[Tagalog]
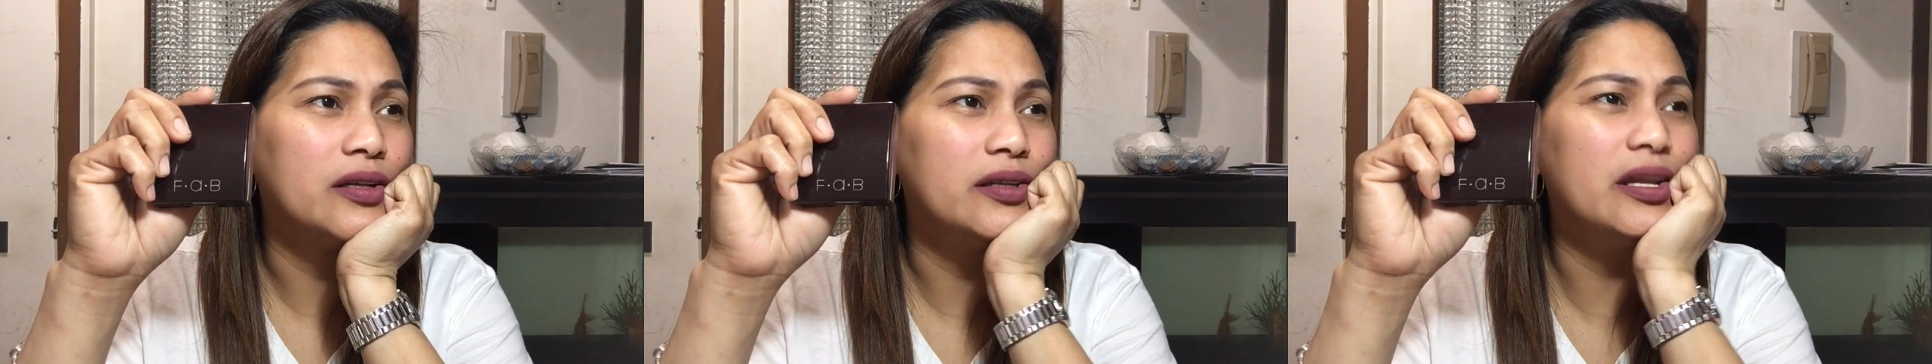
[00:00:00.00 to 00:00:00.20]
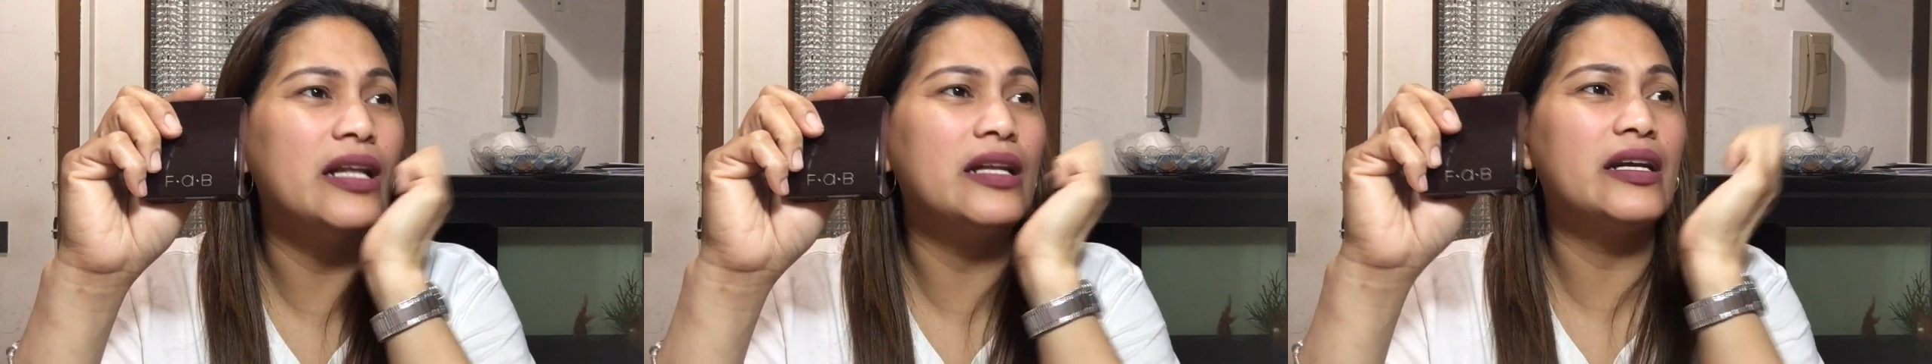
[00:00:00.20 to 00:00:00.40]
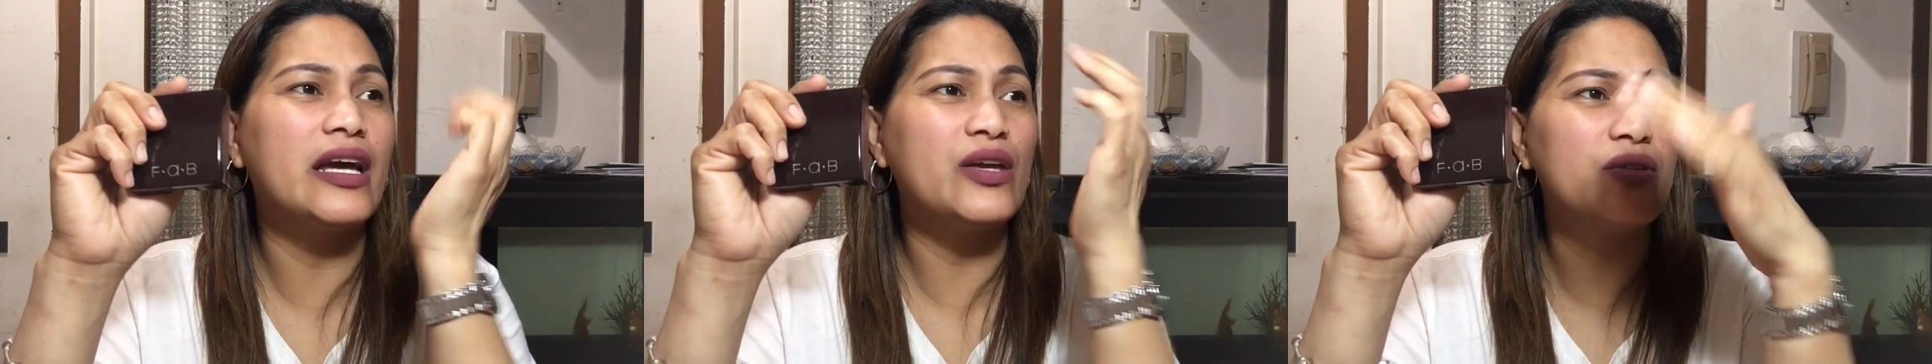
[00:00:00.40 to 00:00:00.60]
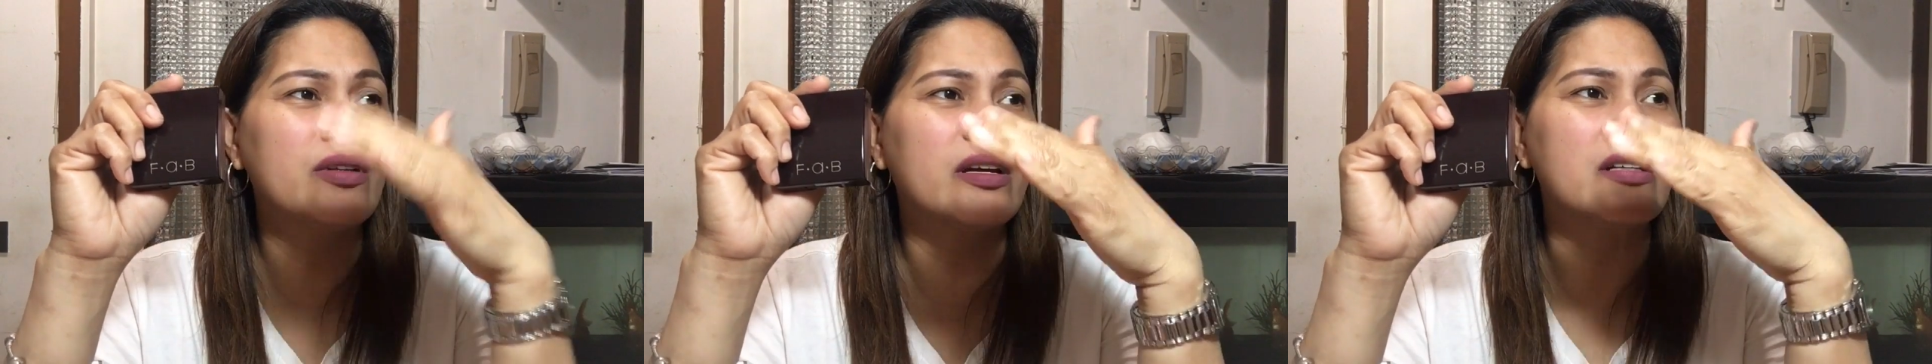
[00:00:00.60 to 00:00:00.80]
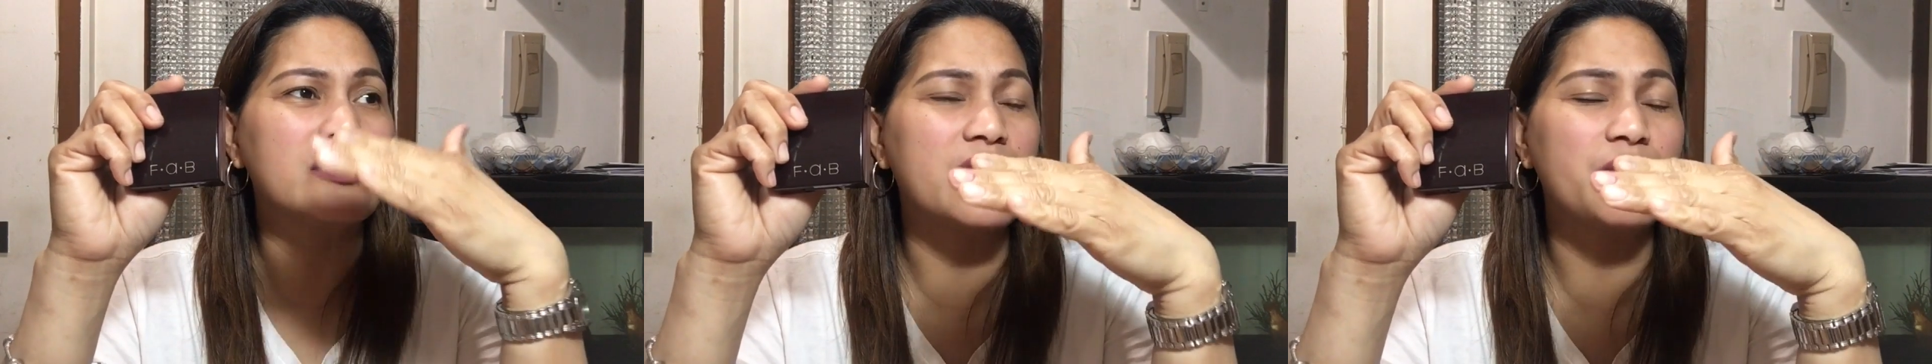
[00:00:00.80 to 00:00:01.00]
Na, ngayon
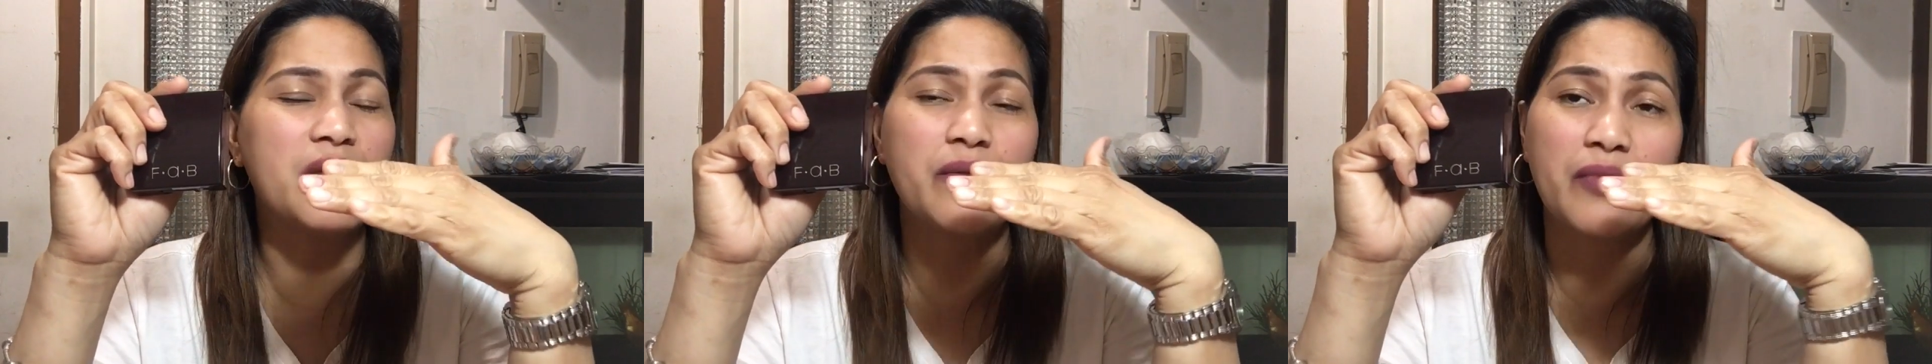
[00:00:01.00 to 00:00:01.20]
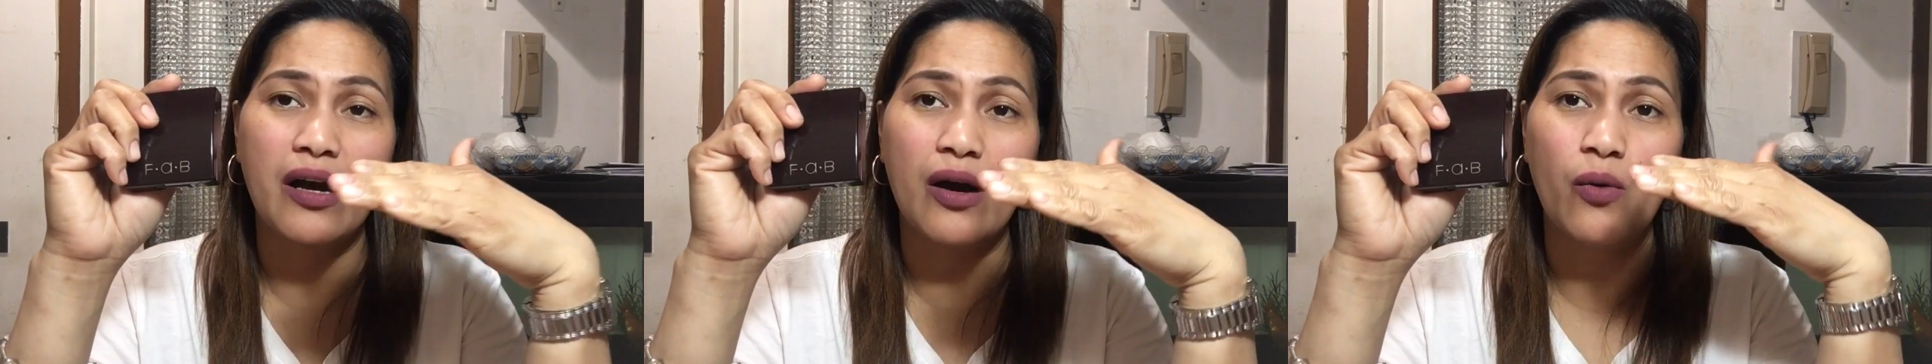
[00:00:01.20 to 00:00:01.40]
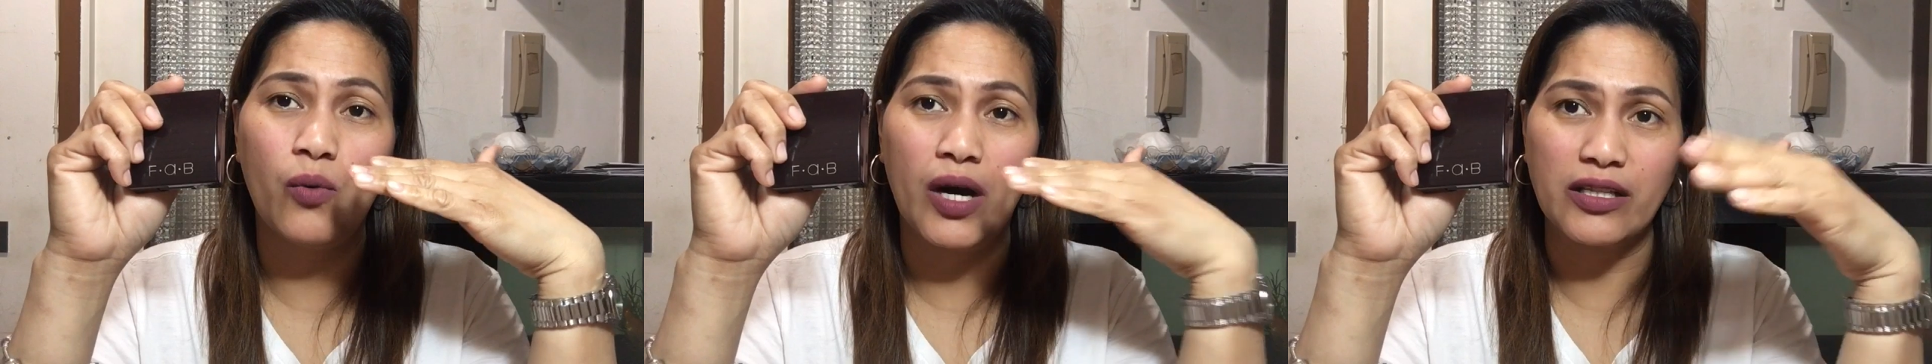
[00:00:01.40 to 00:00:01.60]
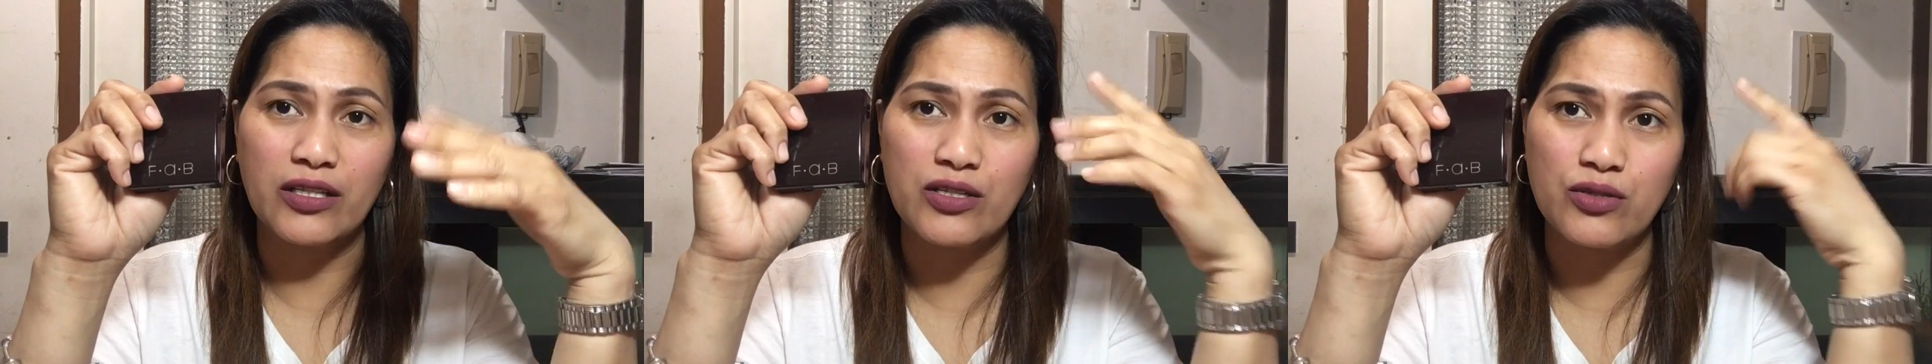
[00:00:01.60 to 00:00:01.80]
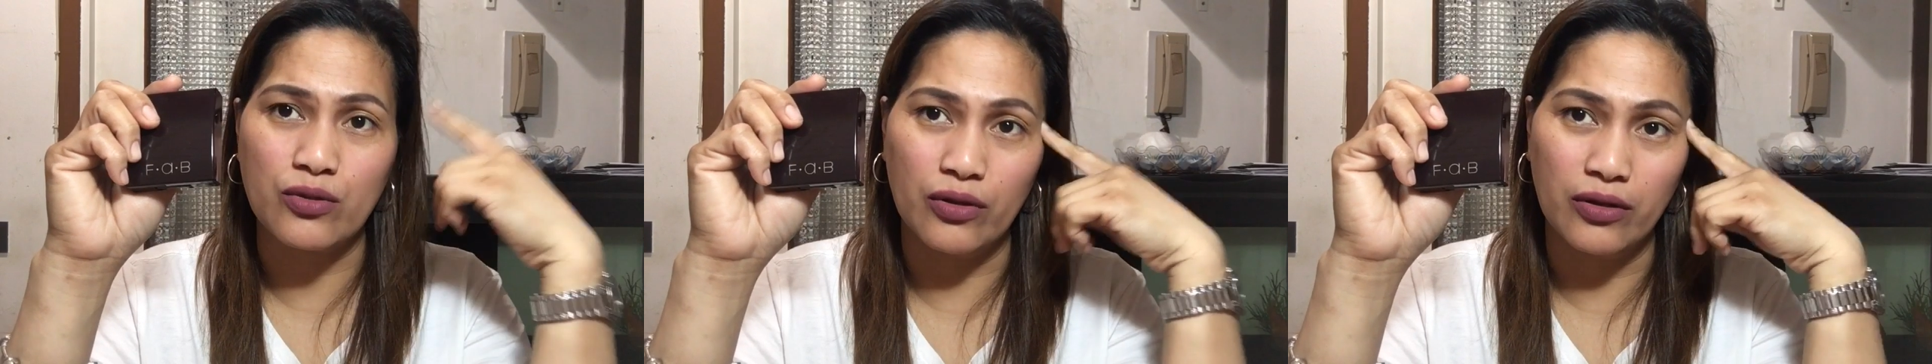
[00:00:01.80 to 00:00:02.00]
kasi may mga
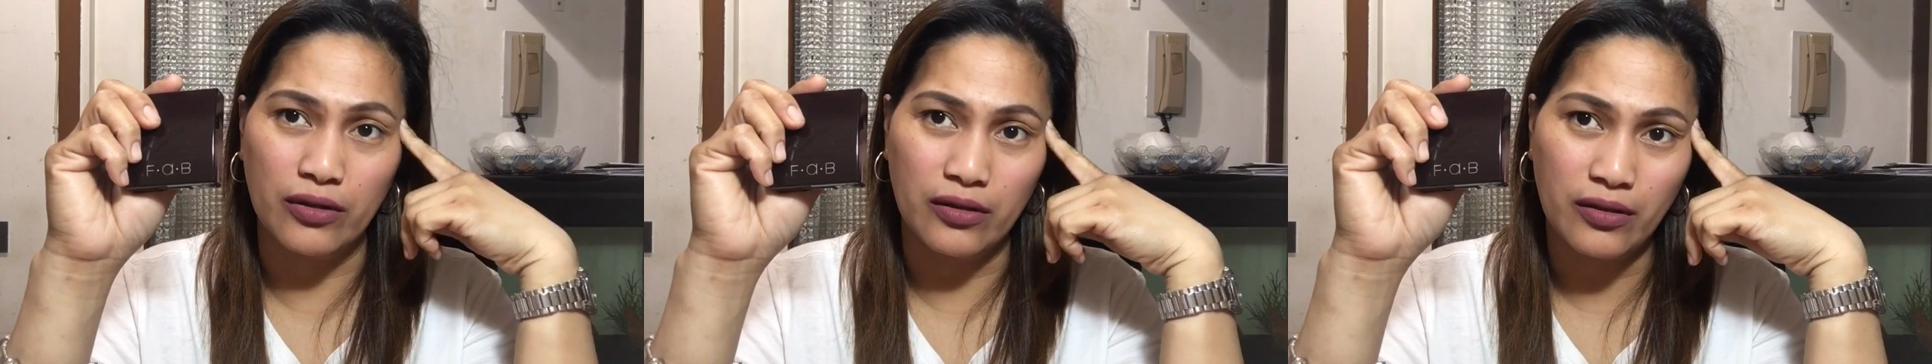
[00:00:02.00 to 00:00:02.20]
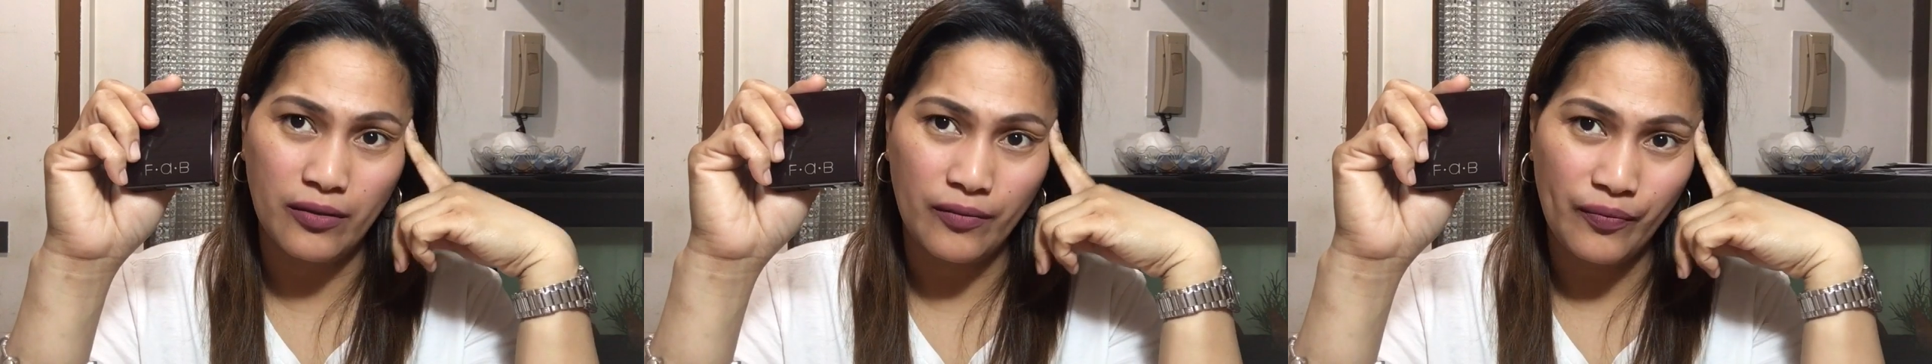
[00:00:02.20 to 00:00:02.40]
Watson.